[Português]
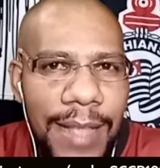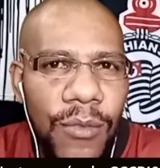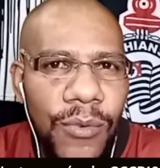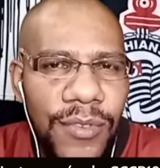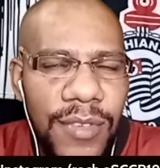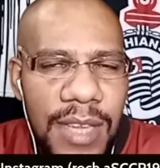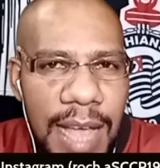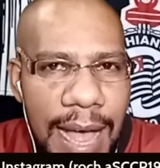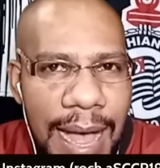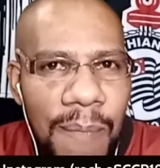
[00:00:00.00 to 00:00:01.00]

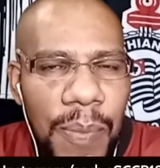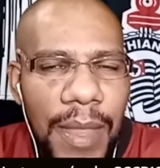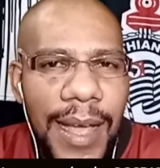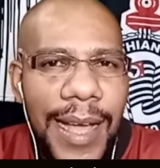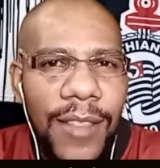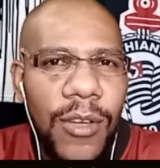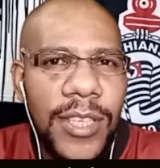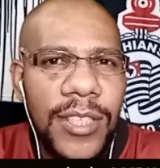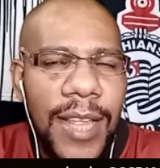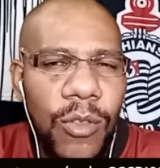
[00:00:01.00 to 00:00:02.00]
anunciar a nossa